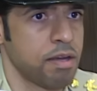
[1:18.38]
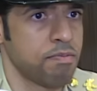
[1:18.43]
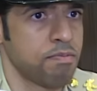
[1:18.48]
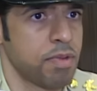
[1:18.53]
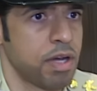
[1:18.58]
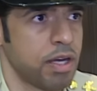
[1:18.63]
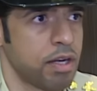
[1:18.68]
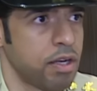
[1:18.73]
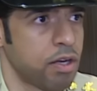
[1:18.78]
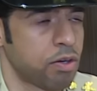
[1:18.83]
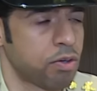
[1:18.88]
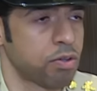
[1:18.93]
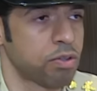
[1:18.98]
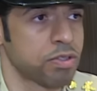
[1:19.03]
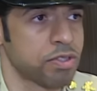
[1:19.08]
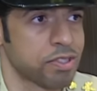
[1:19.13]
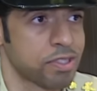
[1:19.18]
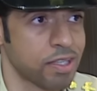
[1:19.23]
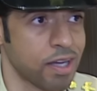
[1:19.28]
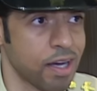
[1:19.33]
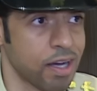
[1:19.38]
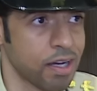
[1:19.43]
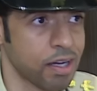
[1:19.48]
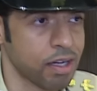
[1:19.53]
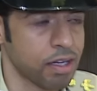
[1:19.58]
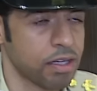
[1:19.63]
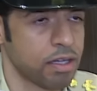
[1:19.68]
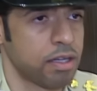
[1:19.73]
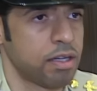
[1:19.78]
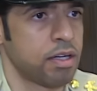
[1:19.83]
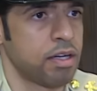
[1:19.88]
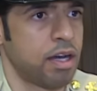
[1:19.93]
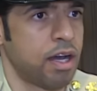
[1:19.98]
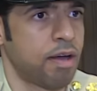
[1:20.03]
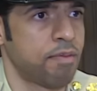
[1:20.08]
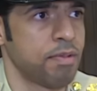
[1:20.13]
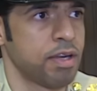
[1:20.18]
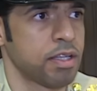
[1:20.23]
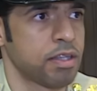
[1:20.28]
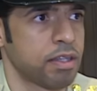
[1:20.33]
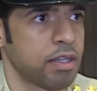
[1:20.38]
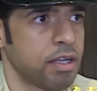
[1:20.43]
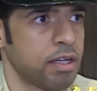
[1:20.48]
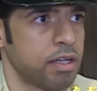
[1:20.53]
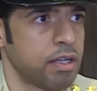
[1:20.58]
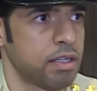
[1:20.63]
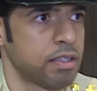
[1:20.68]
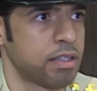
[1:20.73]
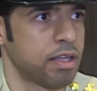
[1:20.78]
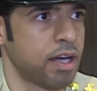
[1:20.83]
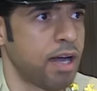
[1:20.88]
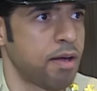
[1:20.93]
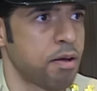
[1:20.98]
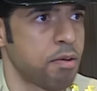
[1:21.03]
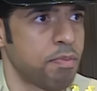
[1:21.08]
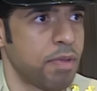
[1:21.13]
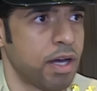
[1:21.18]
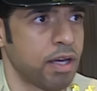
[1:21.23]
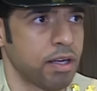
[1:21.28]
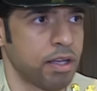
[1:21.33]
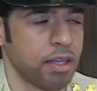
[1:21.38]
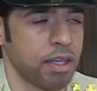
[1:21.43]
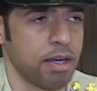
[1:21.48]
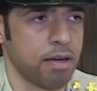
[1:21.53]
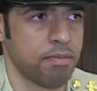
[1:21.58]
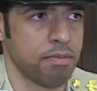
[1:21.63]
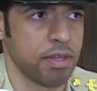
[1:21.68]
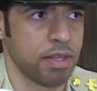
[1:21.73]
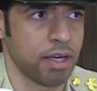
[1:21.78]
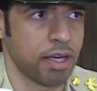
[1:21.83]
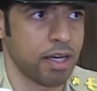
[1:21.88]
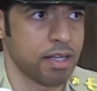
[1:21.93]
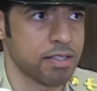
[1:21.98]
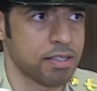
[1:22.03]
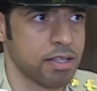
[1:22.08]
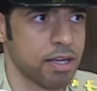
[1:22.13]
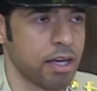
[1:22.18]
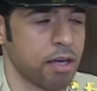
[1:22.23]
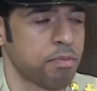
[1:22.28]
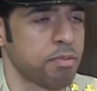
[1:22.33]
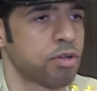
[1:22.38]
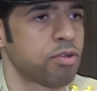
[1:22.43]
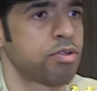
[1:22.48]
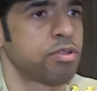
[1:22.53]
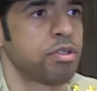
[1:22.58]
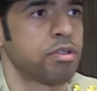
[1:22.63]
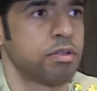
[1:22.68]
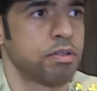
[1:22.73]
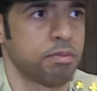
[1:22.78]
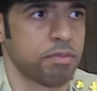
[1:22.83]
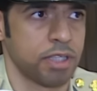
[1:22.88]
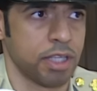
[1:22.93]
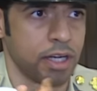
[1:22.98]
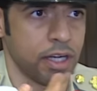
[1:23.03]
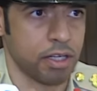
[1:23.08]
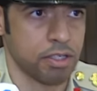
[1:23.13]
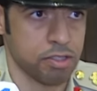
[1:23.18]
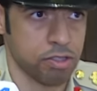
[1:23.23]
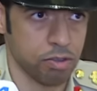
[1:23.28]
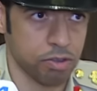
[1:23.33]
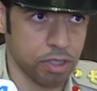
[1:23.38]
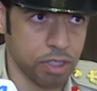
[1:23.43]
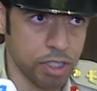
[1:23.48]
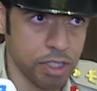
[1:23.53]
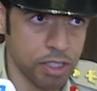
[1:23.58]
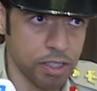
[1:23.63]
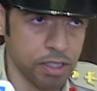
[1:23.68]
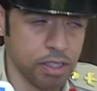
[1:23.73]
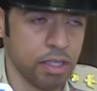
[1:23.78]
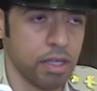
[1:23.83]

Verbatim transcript: اما ان يكون سائق عمليه التعامل مع النظام اذا كان سائق بيكون بطريقه صوتيه